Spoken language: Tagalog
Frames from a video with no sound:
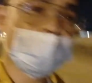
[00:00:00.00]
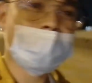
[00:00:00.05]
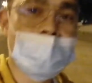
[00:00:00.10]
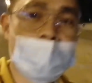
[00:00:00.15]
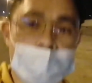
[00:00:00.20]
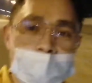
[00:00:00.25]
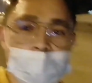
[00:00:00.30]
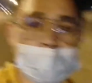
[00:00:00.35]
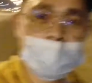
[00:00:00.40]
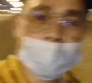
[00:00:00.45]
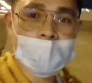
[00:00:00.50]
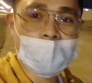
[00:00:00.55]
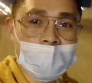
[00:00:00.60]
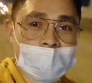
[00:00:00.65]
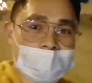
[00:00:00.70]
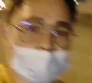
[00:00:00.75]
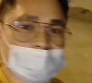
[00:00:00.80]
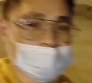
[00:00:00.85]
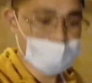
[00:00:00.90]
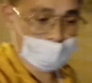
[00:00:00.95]
Tapos yun
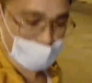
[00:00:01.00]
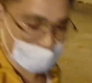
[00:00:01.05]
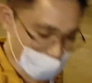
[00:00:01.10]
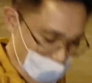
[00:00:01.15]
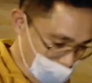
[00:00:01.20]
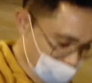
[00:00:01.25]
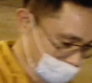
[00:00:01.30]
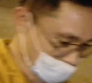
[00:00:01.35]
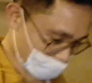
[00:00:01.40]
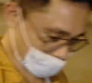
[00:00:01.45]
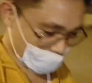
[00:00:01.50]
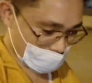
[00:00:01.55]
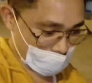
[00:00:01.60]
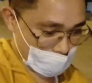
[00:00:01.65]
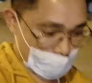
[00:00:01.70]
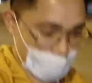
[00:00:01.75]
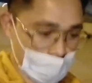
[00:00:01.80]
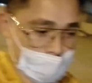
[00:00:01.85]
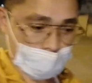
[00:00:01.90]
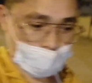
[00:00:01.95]
lang
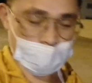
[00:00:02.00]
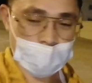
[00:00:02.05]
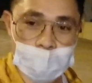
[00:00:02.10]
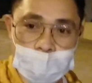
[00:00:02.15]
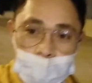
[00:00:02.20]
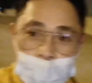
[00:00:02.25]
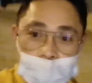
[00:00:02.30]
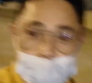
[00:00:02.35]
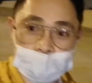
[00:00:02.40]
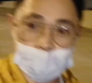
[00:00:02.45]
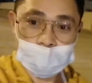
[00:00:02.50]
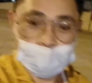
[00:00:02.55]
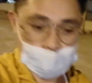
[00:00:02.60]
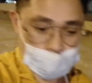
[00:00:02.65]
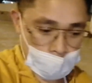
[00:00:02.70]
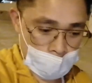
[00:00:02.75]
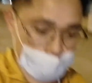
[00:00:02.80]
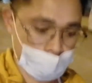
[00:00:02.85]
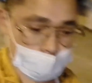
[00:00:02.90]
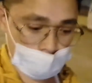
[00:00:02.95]
di ko
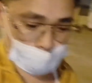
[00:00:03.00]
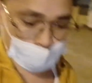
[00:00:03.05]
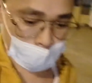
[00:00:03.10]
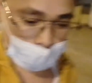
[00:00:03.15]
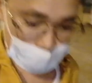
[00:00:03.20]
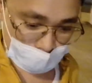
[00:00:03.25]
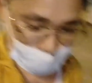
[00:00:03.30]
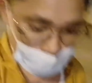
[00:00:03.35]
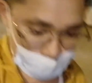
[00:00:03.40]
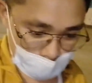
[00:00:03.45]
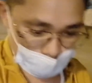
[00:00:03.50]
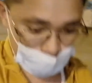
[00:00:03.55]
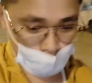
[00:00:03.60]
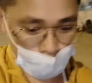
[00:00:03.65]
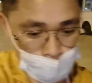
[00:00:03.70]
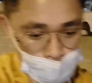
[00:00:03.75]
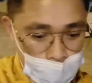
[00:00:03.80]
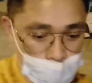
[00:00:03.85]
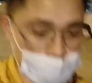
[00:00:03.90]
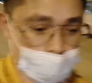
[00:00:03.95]
unexpected
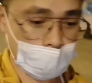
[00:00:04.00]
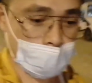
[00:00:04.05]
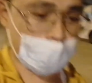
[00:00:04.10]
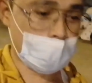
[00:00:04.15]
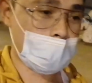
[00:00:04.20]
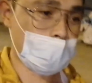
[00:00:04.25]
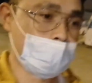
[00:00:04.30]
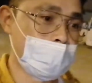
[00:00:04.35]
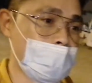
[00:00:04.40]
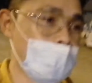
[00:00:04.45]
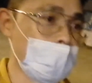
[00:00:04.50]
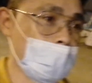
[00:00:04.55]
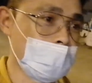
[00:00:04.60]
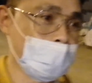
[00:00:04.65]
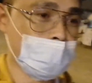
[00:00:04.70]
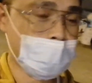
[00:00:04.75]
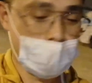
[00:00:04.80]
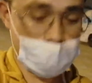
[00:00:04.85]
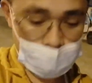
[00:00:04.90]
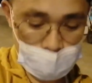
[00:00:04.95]
lang yung
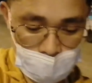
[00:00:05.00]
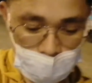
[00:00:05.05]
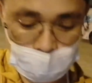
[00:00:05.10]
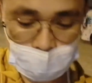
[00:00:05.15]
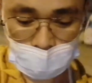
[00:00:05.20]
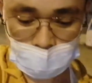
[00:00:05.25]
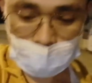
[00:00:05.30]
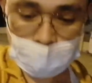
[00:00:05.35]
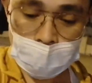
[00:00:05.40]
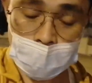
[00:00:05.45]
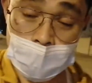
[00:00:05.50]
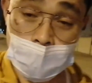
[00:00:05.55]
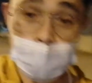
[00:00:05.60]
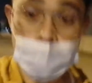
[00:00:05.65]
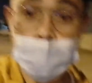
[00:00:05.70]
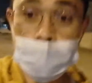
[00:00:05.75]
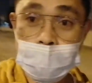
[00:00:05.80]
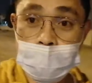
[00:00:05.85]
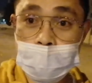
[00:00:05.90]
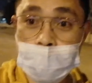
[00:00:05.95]
paglalakad-lakad namin
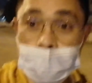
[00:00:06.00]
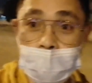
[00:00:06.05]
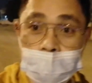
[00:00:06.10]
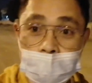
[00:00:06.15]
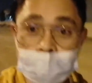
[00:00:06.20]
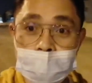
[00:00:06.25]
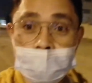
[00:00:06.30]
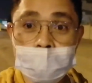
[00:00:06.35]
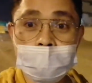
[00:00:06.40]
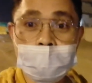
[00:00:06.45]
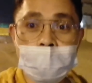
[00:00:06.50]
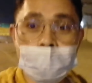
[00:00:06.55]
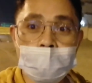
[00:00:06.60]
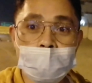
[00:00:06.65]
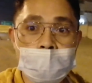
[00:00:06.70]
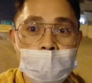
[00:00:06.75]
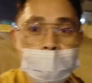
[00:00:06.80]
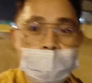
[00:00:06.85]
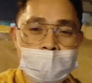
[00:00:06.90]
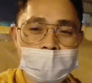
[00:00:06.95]
then hindi
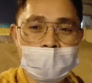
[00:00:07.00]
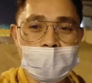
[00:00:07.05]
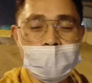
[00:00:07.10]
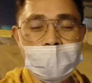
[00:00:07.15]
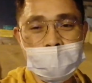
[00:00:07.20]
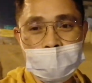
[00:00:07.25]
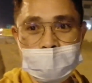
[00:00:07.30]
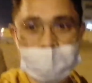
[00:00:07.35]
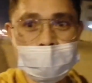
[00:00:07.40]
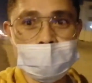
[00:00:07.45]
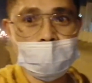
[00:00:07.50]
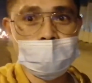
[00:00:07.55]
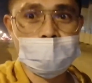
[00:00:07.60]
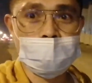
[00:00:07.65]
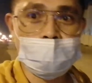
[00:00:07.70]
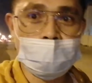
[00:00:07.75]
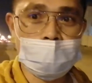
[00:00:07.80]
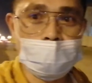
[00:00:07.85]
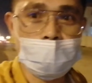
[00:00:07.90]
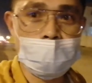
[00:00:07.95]
ako nakapagdala ng
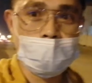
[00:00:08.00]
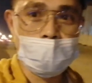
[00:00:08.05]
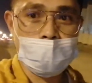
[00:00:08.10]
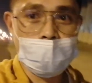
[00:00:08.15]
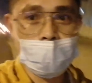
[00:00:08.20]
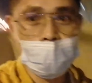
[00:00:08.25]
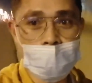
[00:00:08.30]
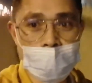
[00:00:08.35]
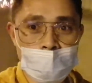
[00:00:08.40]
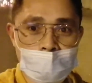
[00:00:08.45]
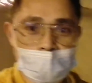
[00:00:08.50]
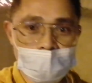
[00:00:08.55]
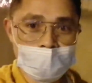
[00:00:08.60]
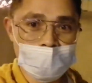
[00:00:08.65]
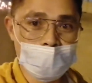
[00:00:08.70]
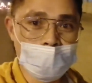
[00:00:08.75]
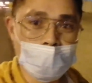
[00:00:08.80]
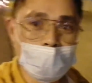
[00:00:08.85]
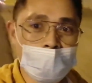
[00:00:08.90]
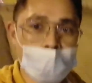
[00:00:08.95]
stick kaya
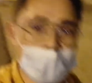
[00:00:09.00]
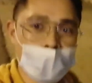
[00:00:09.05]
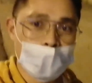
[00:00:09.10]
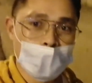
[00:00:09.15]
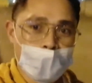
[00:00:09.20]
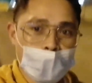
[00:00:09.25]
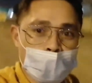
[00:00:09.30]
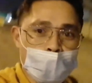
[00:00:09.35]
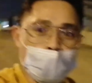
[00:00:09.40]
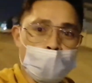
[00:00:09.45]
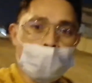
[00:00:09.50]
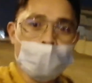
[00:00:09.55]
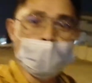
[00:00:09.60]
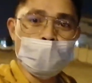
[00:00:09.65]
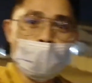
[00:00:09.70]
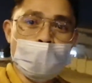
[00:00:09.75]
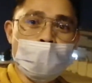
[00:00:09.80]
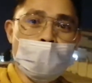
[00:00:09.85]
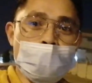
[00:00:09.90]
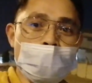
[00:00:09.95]
medyo
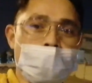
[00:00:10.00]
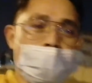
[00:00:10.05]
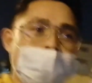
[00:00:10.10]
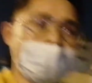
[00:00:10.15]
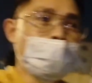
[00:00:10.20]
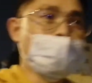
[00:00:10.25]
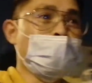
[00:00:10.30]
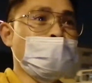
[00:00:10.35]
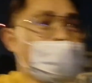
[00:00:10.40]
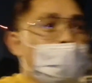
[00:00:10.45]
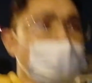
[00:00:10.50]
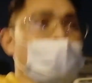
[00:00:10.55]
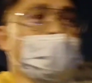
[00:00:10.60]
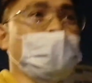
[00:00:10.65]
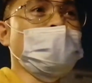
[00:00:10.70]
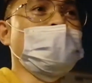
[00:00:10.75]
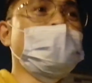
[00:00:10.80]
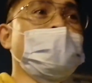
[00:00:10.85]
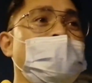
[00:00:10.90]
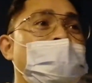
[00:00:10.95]
kurog-kurog di ba
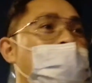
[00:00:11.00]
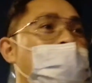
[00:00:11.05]
kurog-kurog